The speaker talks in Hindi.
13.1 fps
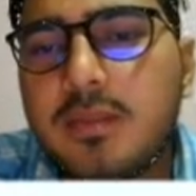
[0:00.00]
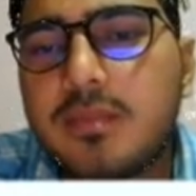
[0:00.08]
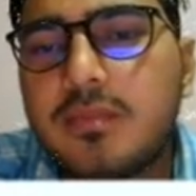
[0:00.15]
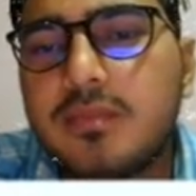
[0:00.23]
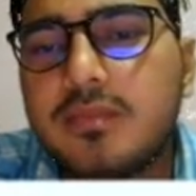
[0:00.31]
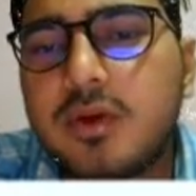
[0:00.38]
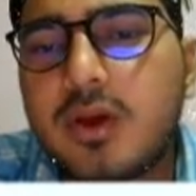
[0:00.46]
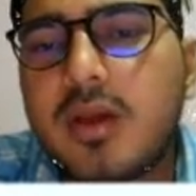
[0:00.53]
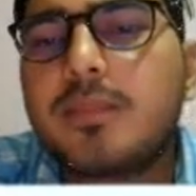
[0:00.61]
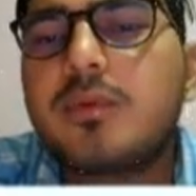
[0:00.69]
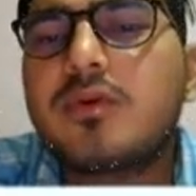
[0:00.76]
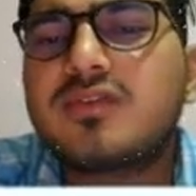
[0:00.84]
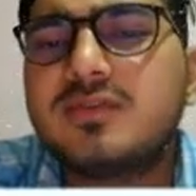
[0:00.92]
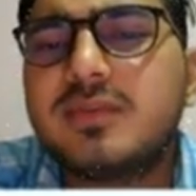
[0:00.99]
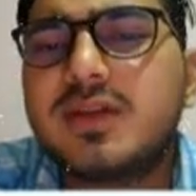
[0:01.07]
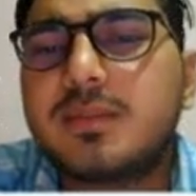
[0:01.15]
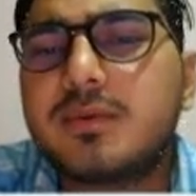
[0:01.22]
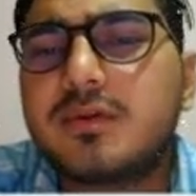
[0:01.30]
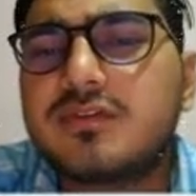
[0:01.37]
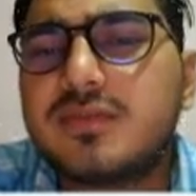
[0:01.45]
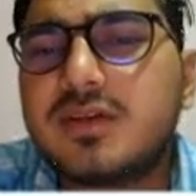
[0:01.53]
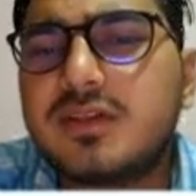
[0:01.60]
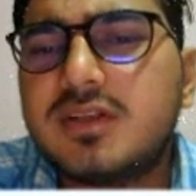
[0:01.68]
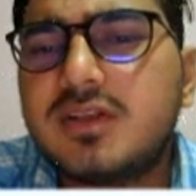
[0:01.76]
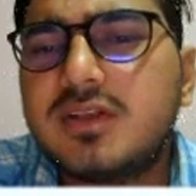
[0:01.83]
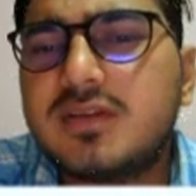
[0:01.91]
आप अप्रोक्सीमेट
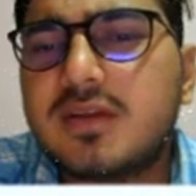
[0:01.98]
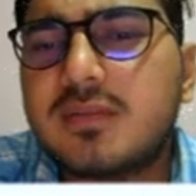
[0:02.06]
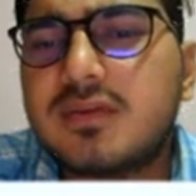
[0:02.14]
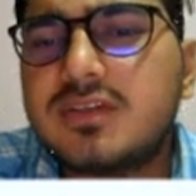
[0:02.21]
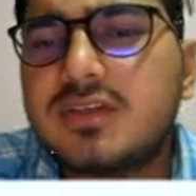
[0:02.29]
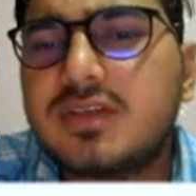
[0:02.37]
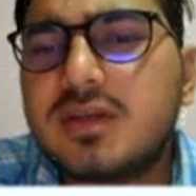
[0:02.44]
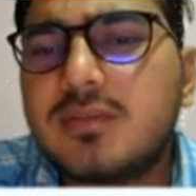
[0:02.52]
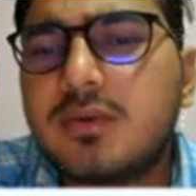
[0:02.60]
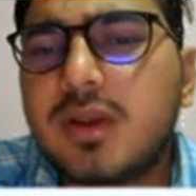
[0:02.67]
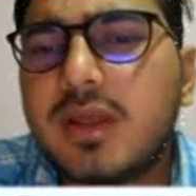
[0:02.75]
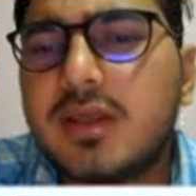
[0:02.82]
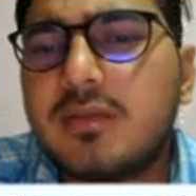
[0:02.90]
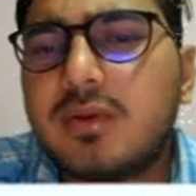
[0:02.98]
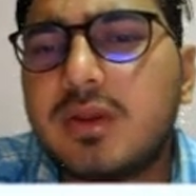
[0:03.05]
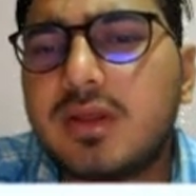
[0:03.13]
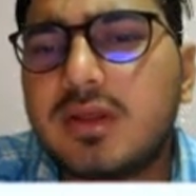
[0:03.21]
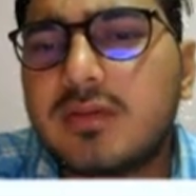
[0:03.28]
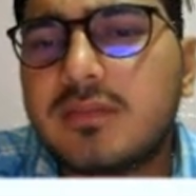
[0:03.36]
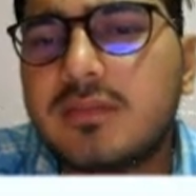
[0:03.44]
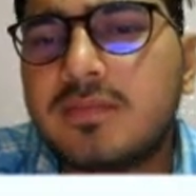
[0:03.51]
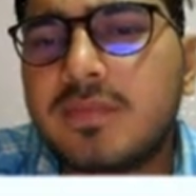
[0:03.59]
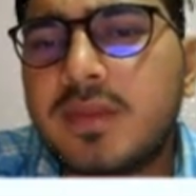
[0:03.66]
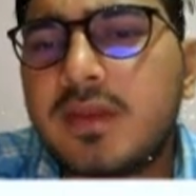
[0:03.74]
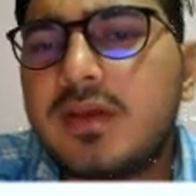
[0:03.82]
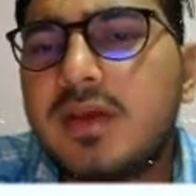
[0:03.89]
अप्रोक्सीमेट तीन हजार बच्चे ये बुलाएंगे बुलाएंगे
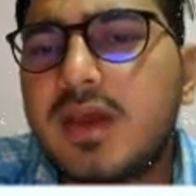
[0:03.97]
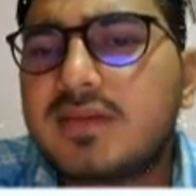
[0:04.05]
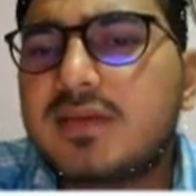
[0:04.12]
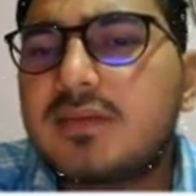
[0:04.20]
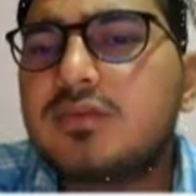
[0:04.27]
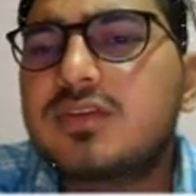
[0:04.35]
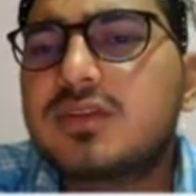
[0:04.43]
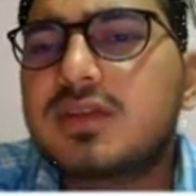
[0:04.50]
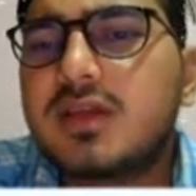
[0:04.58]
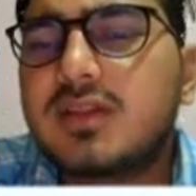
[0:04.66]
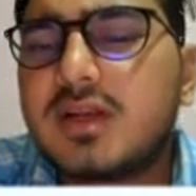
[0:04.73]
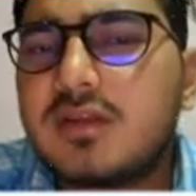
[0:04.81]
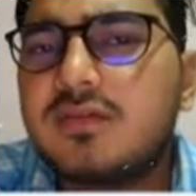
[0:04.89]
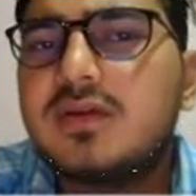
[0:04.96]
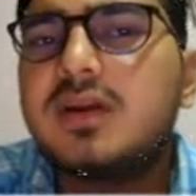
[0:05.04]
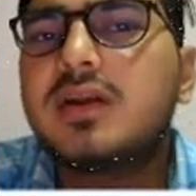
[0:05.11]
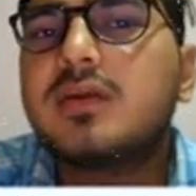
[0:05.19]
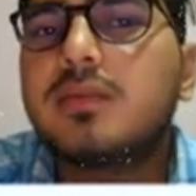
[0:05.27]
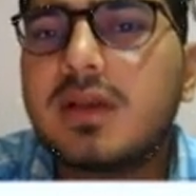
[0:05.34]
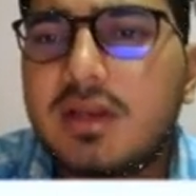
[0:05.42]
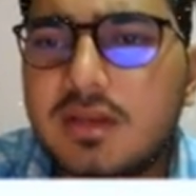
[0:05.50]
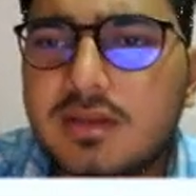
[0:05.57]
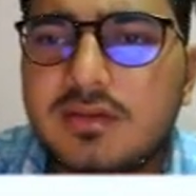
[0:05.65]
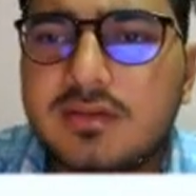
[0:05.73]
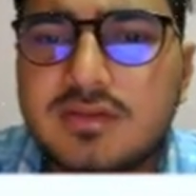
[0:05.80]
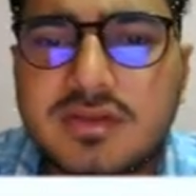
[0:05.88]
ऐसा भी हो सकता है कि थर्टी वन हंड्रेड बुला
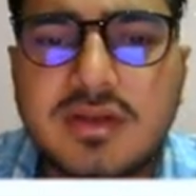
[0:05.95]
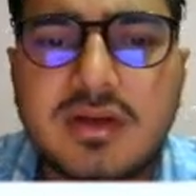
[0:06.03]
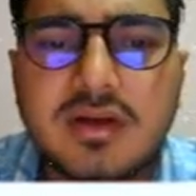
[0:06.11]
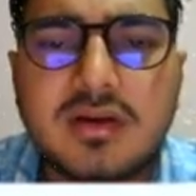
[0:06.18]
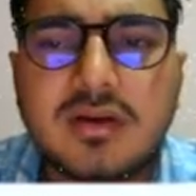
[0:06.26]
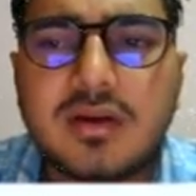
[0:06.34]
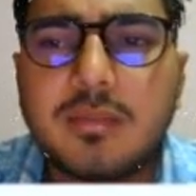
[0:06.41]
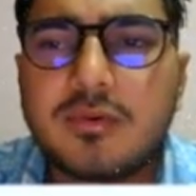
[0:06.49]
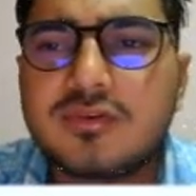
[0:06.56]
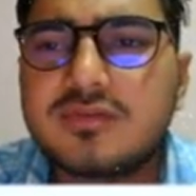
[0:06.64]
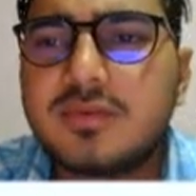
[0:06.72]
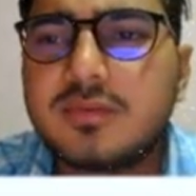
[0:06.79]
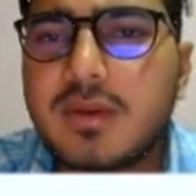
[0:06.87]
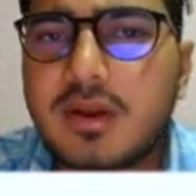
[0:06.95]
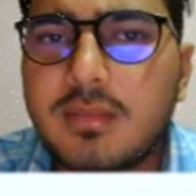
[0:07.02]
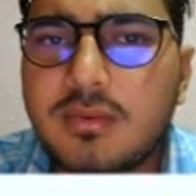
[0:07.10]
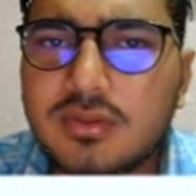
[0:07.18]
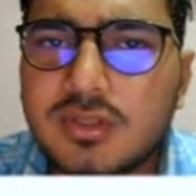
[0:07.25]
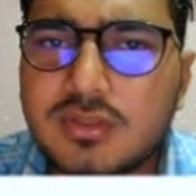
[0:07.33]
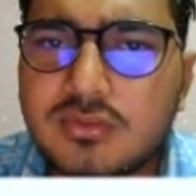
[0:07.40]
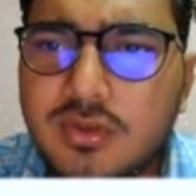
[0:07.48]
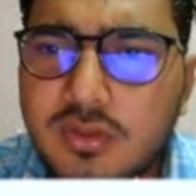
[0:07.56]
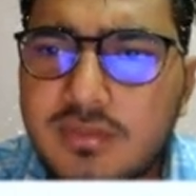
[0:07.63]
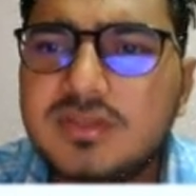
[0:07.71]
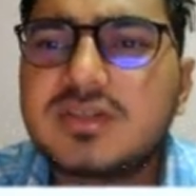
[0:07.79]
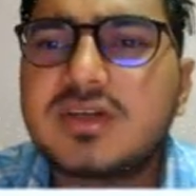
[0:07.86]
लें जिनका अप्रोक्सीमेट बराबर होता है तो
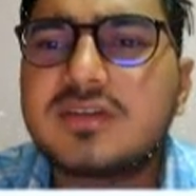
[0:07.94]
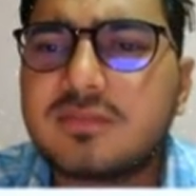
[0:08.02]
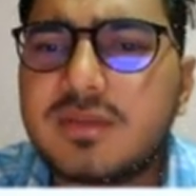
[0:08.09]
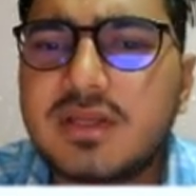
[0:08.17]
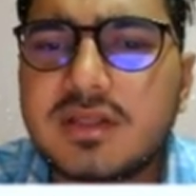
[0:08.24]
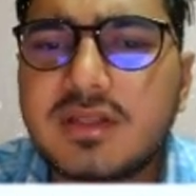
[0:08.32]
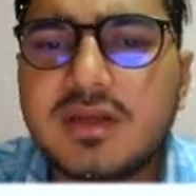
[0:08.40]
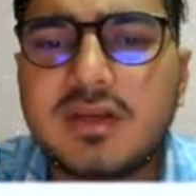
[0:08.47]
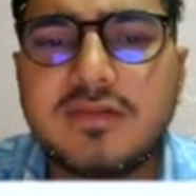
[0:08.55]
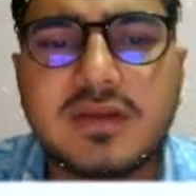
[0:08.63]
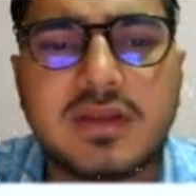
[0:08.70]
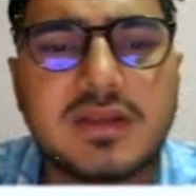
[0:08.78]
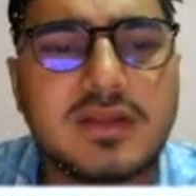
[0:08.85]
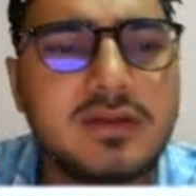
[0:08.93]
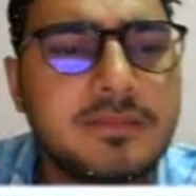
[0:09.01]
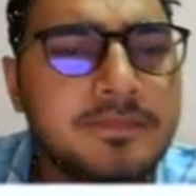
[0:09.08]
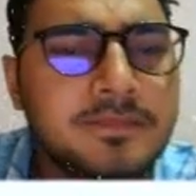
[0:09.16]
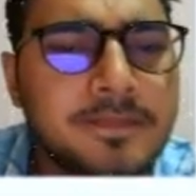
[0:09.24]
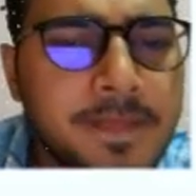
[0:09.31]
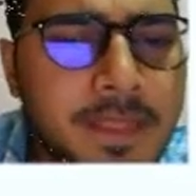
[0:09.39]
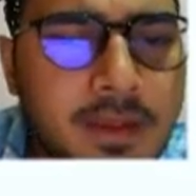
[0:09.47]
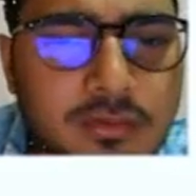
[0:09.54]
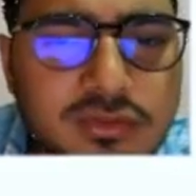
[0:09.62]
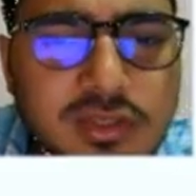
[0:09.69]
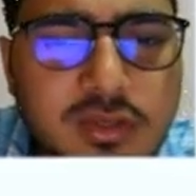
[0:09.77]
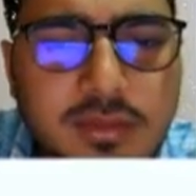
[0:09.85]
उन्हें भी चांस मिल जाता है डीवी के लिए
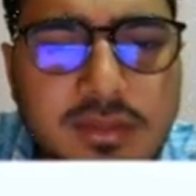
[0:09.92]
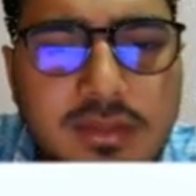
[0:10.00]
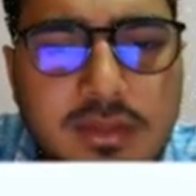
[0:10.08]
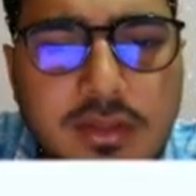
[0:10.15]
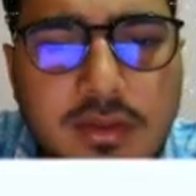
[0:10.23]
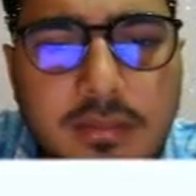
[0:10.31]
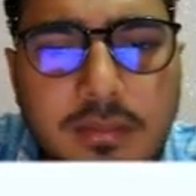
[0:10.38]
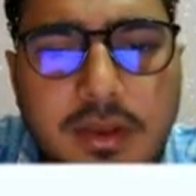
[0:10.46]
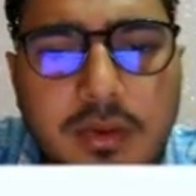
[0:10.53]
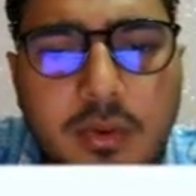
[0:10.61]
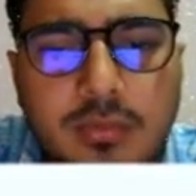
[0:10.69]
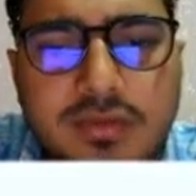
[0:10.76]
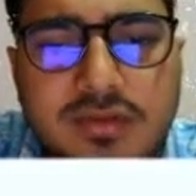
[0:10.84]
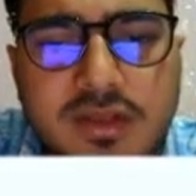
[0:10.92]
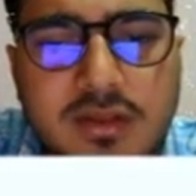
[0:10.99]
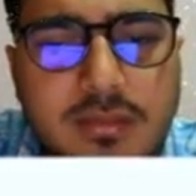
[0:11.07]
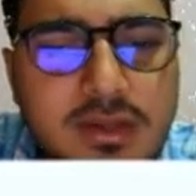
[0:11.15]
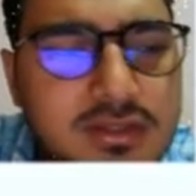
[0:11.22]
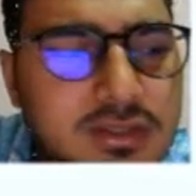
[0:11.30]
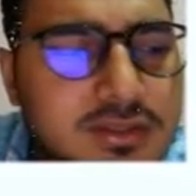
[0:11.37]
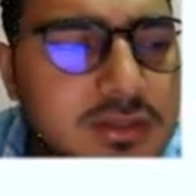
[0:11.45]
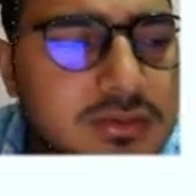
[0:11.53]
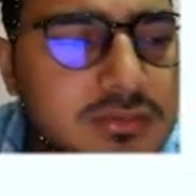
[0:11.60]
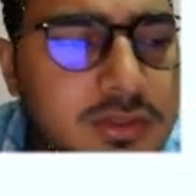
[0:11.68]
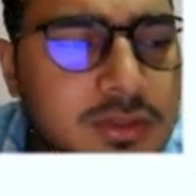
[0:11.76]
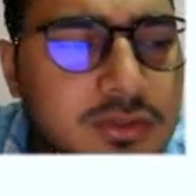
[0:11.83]
उसके बाद मैं ओबीसी की बात करता
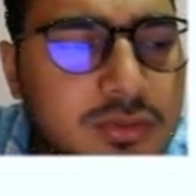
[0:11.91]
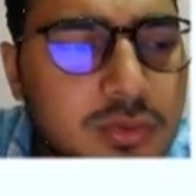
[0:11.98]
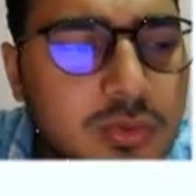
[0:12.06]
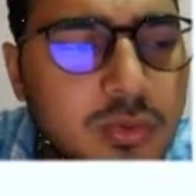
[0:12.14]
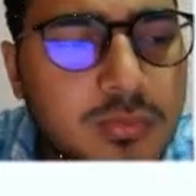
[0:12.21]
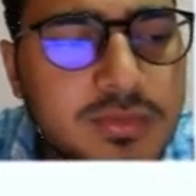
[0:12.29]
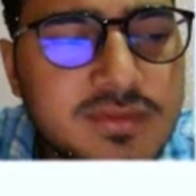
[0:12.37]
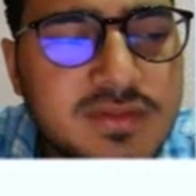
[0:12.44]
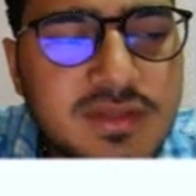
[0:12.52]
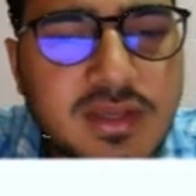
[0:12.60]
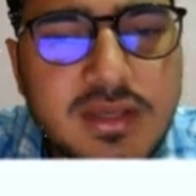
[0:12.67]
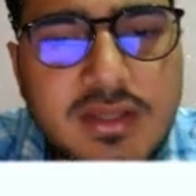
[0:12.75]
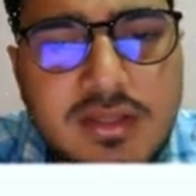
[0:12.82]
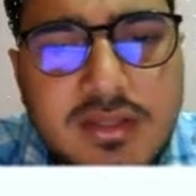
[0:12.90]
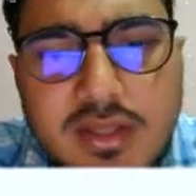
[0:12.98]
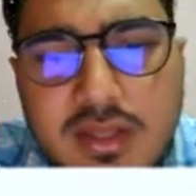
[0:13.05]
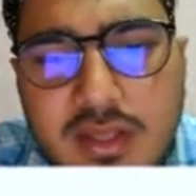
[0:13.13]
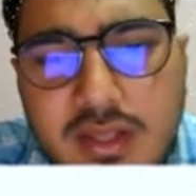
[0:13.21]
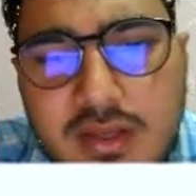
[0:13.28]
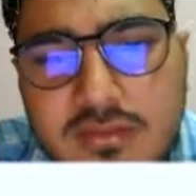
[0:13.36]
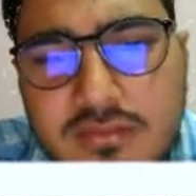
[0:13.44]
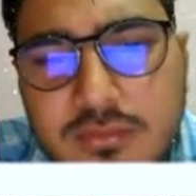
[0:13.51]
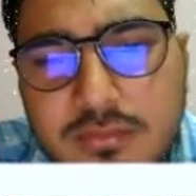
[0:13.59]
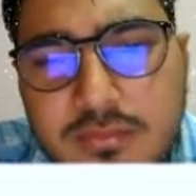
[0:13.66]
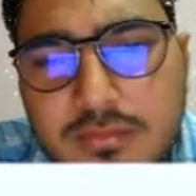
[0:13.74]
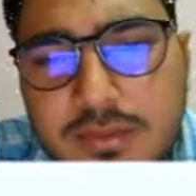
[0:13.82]
हूँ तो ओबीसी के लिए देखिए एक
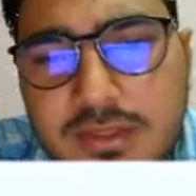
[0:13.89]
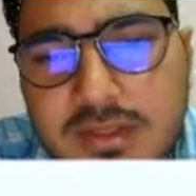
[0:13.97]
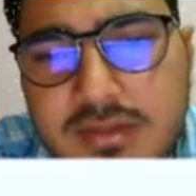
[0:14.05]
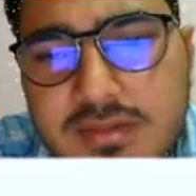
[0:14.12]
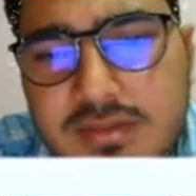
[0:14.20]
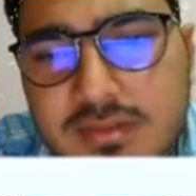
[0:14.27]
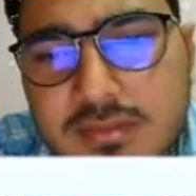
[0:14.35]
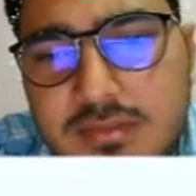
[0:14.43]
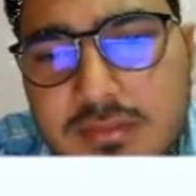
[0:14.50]
सौ बीस